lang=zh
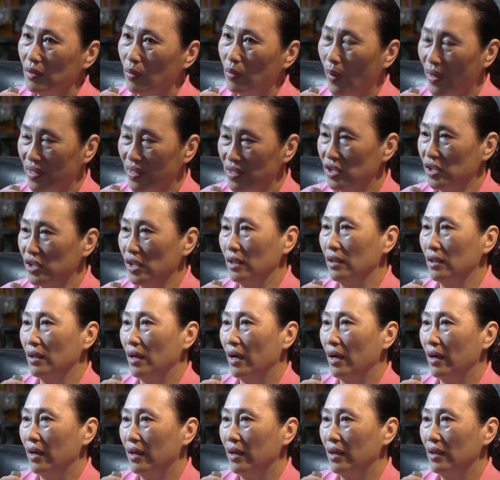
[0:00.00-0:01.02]
完成
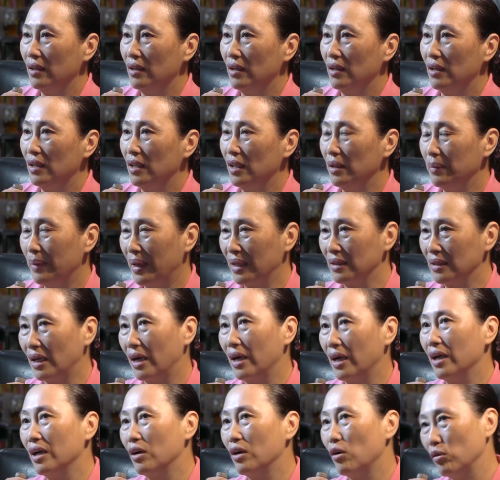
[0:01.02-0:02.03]
安尼。希望大
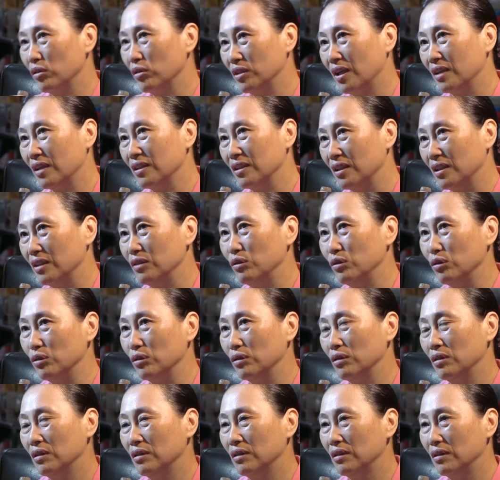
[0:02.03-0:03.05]
家共襄盛举，
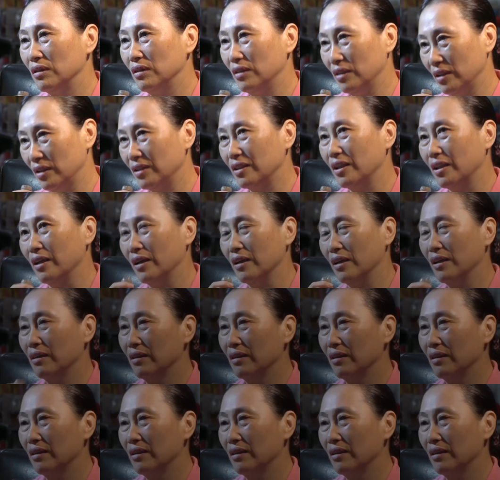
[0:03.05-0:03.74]
谢谢。